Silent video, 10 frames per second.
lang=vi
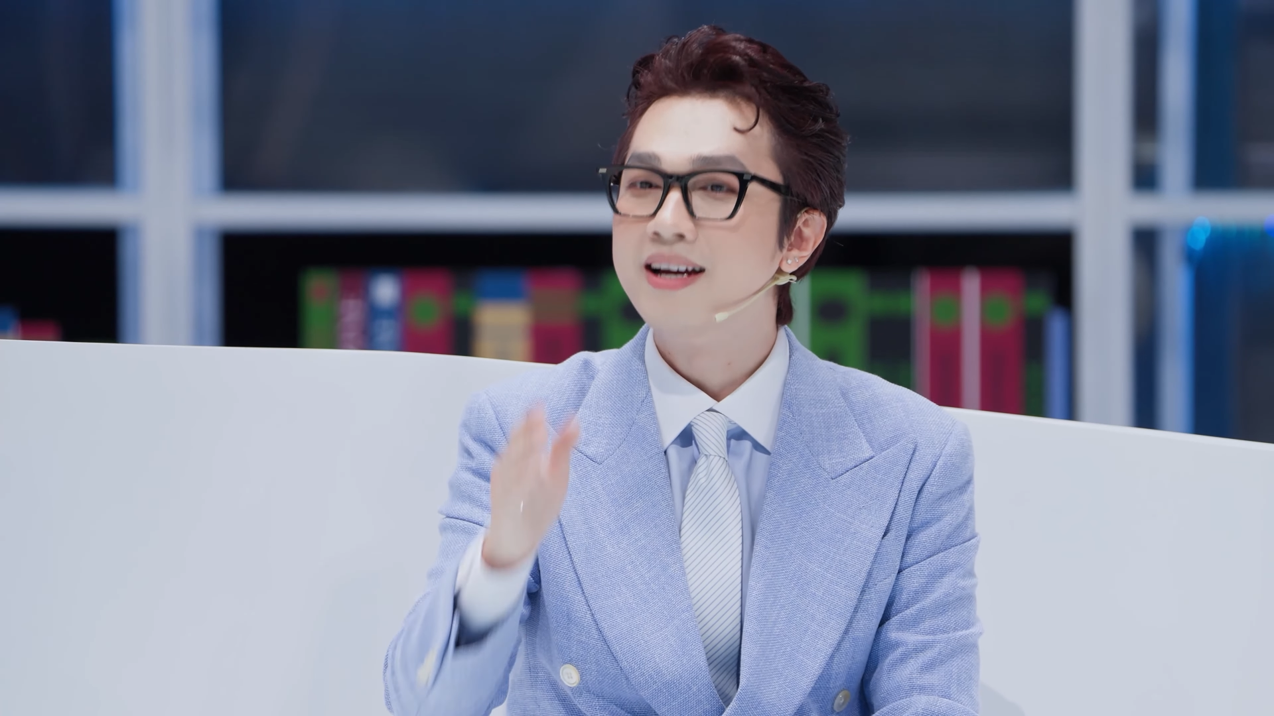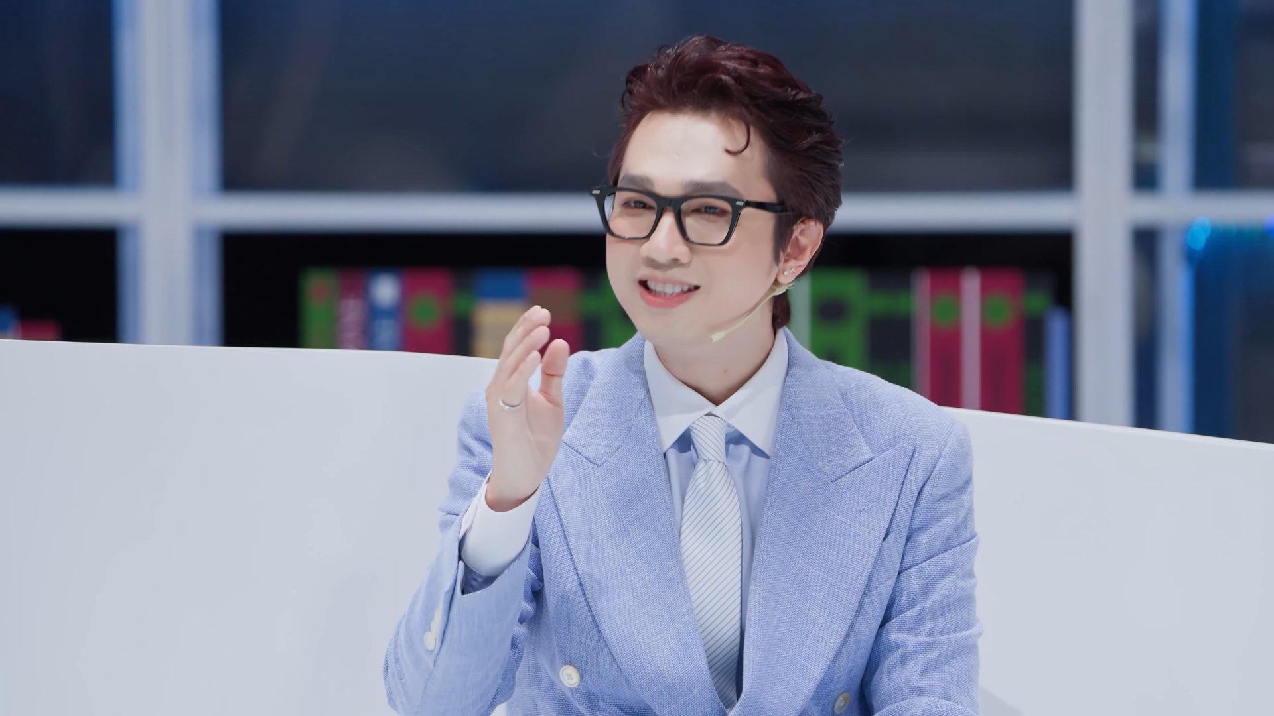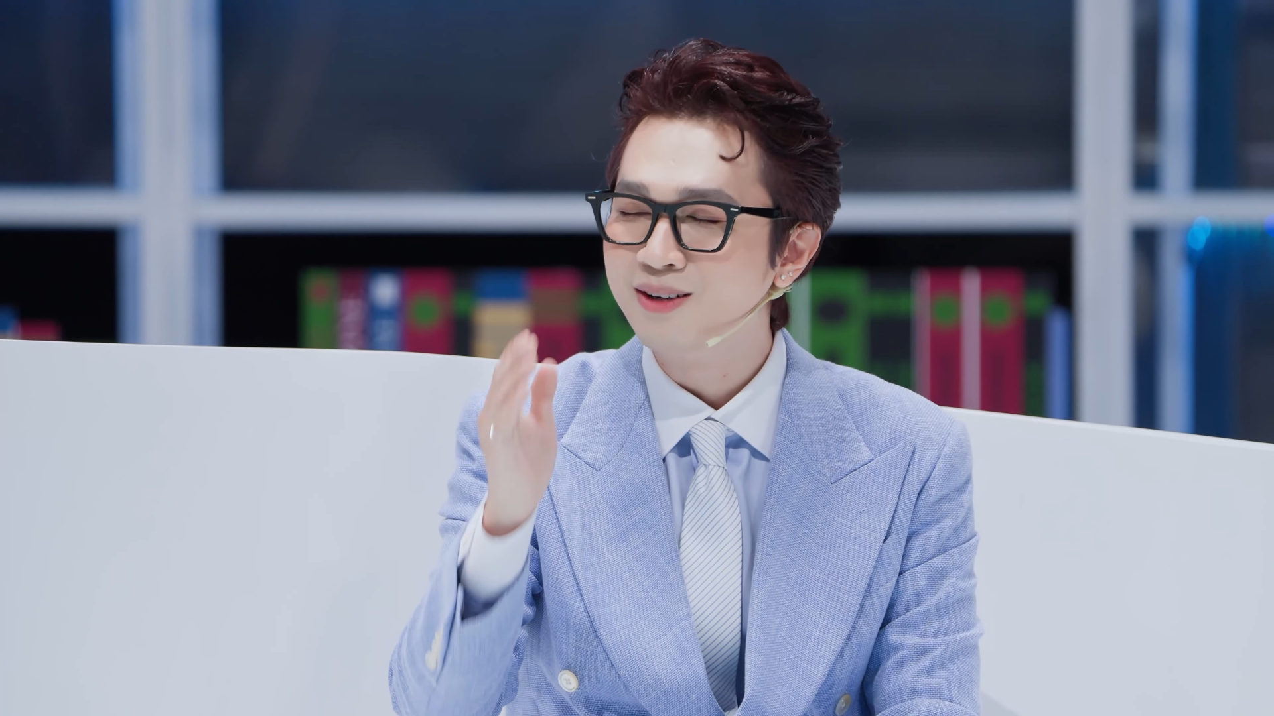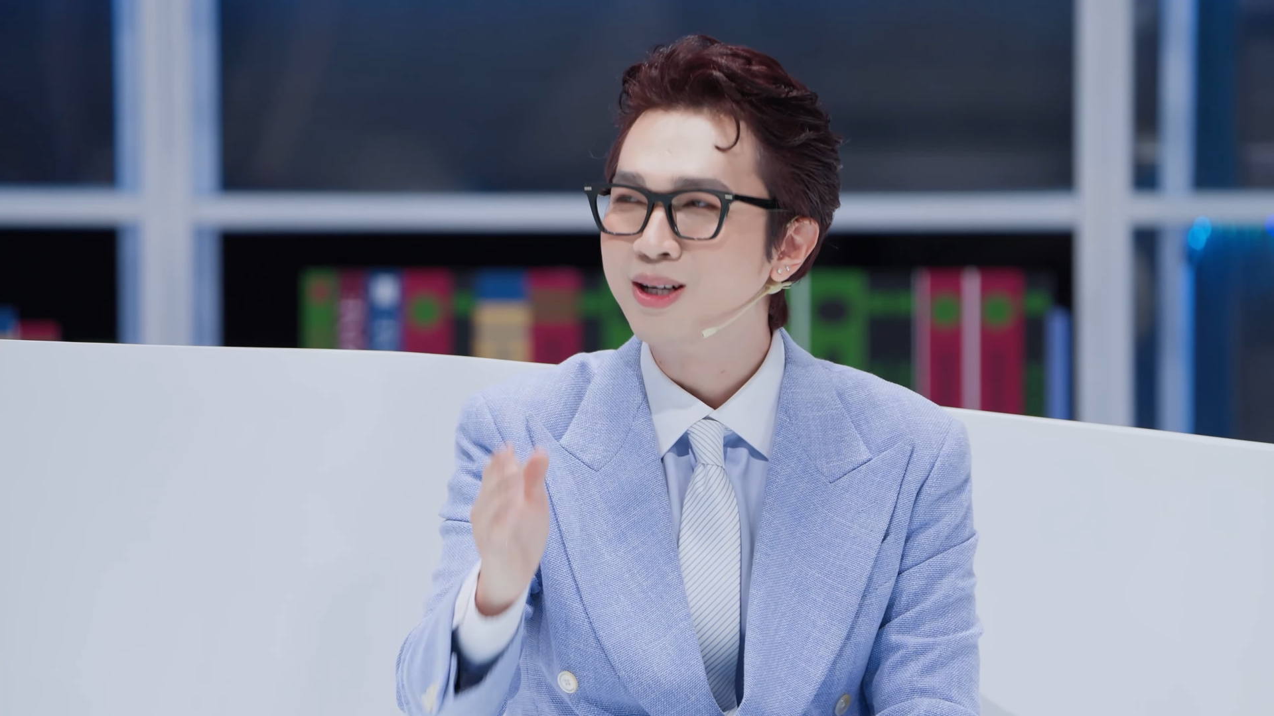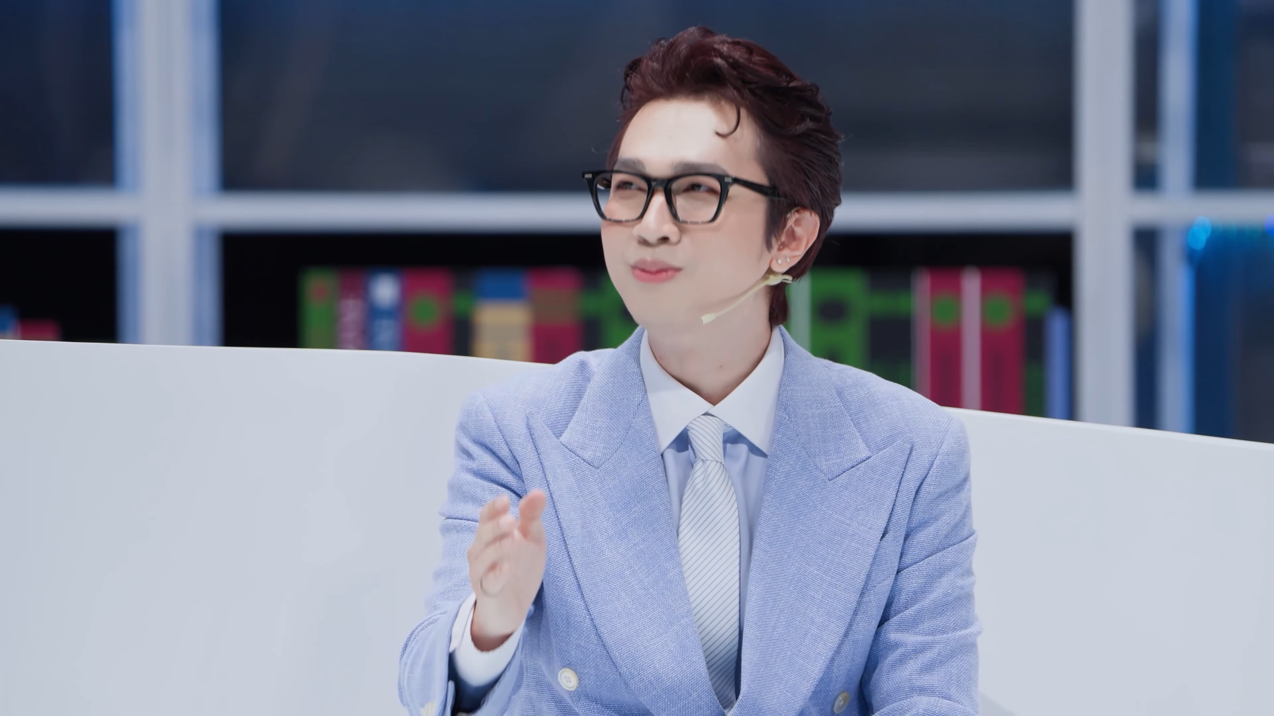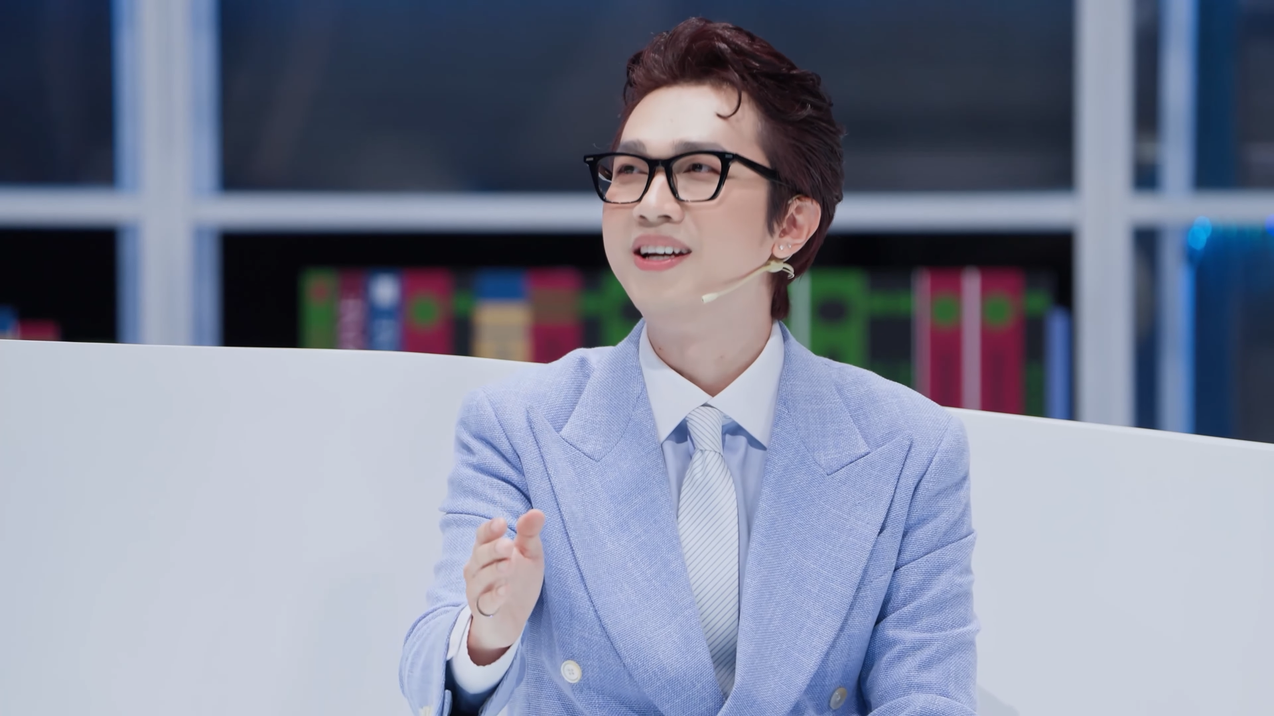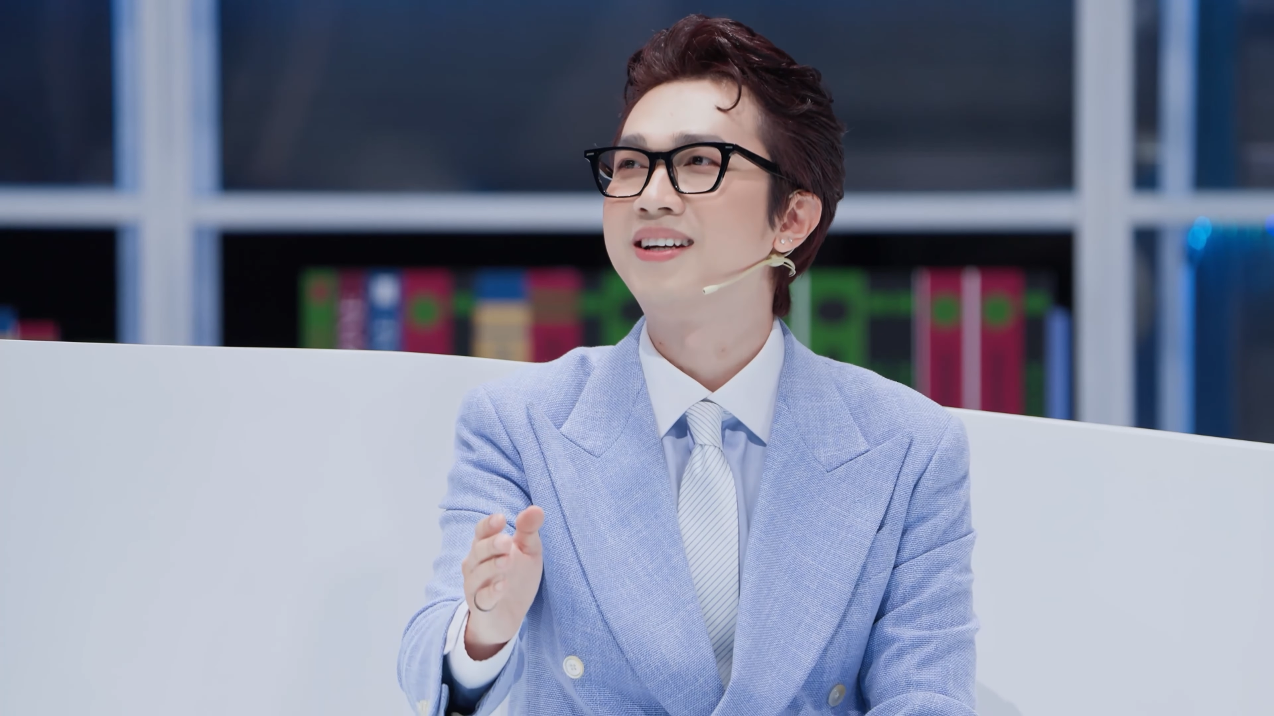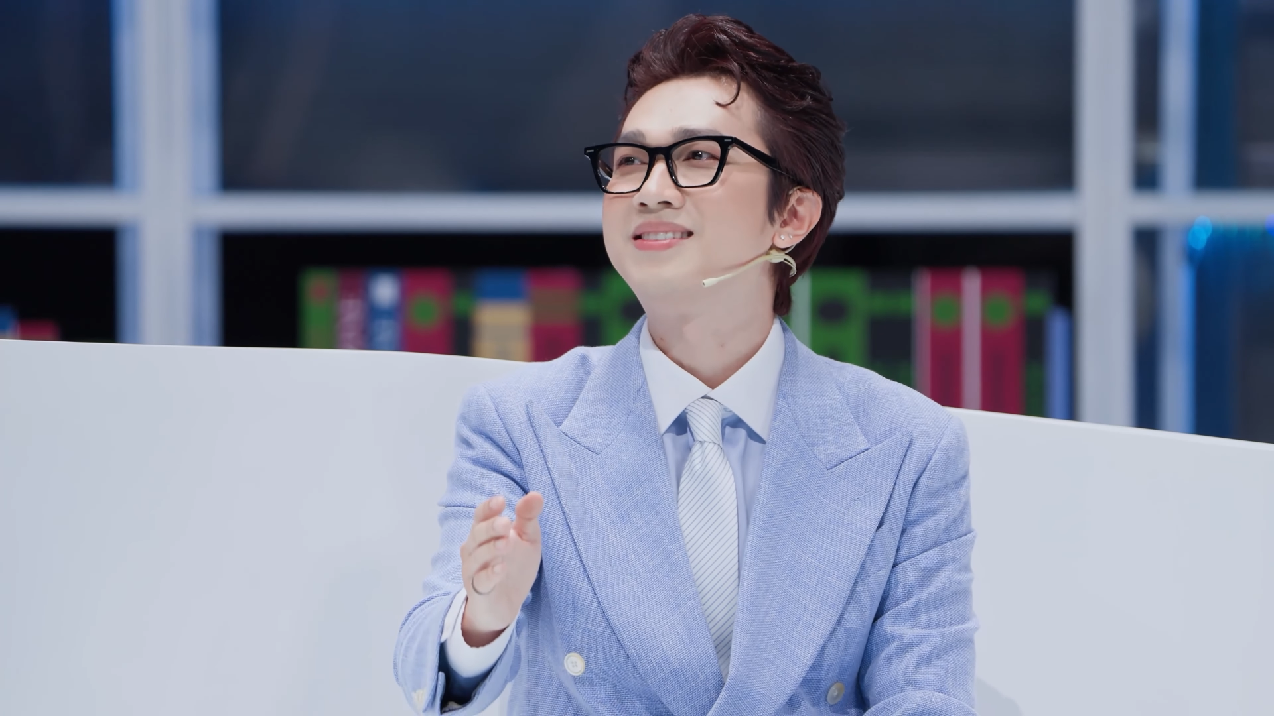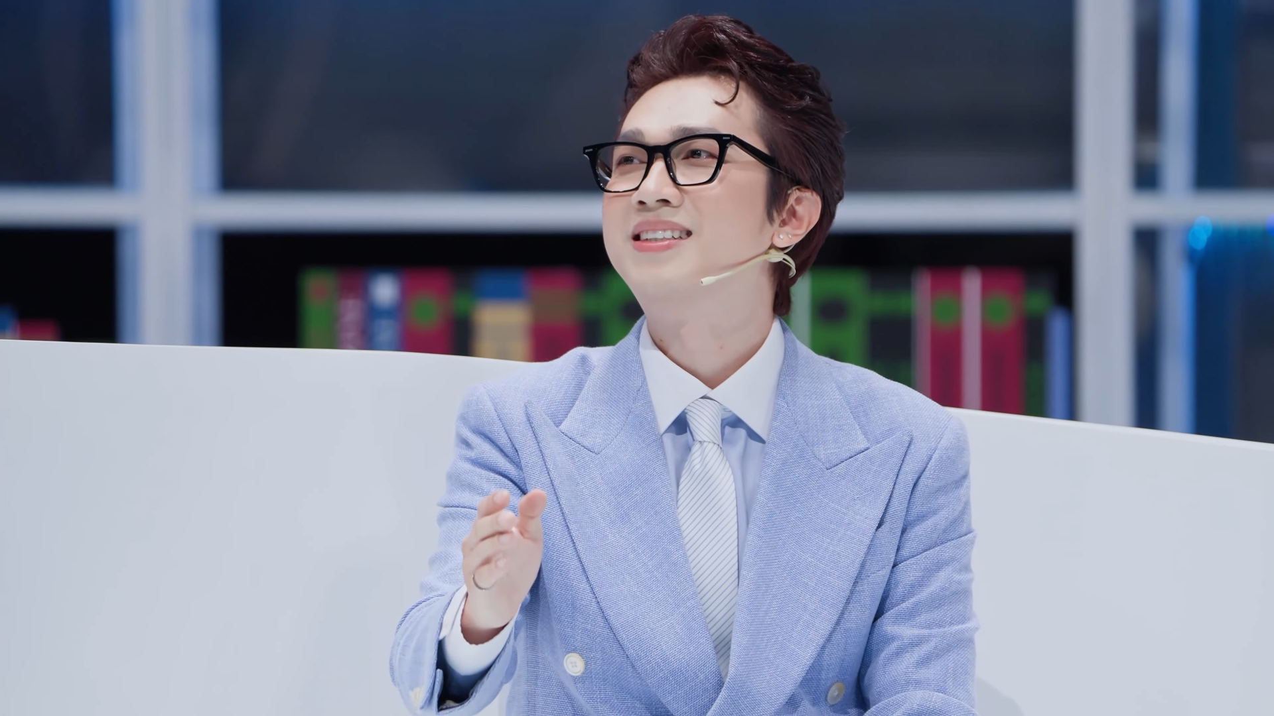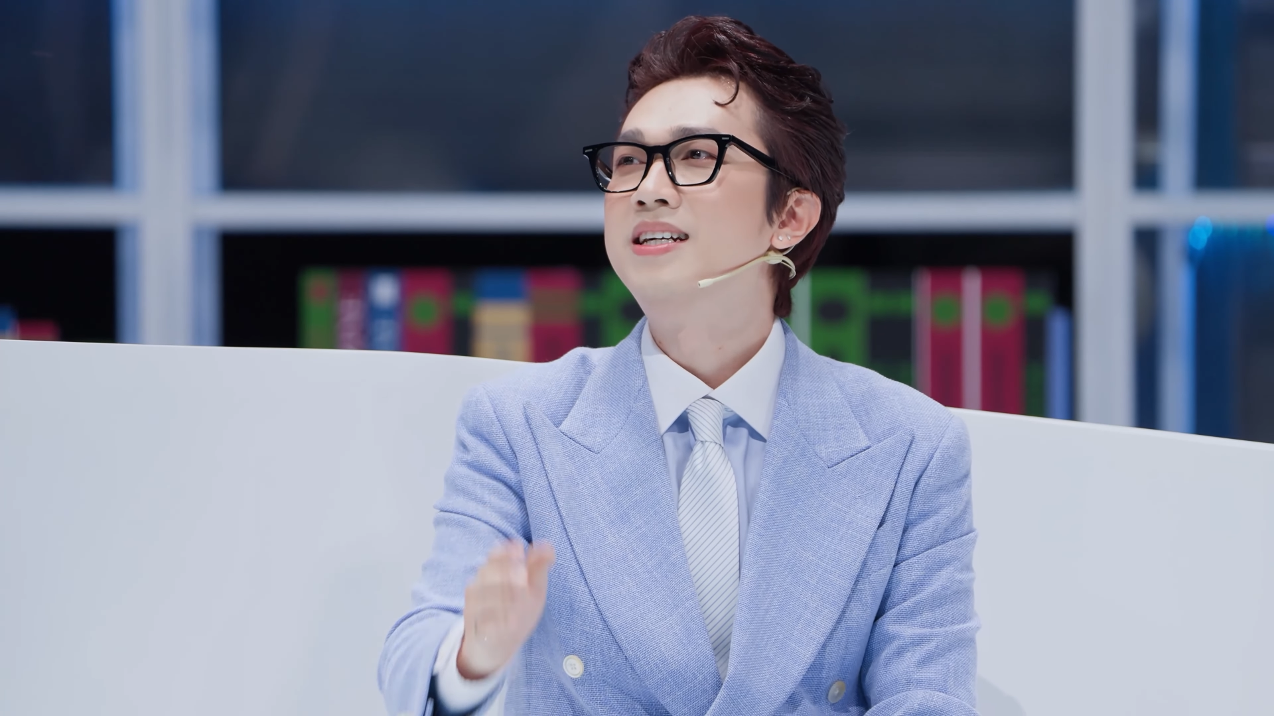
để trong công việc